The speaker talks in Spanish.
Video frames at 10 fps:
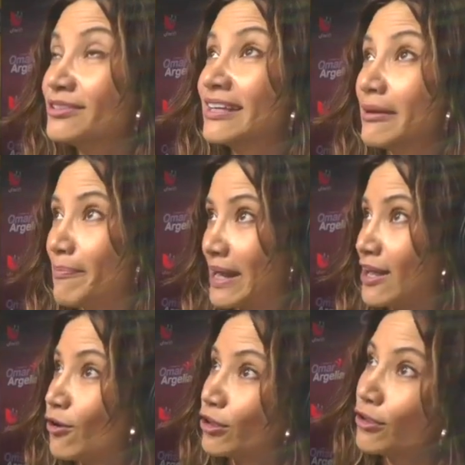se
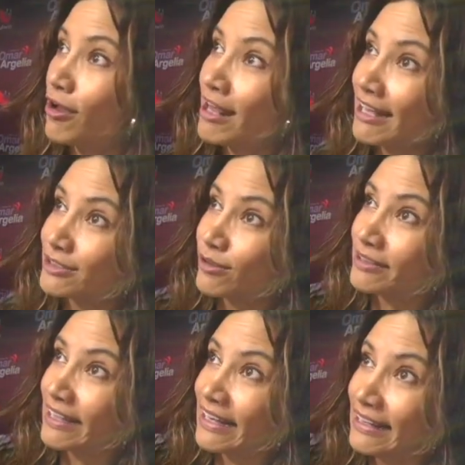brincó todas las
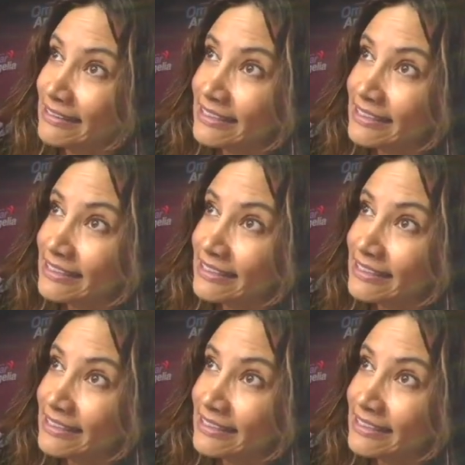solteras,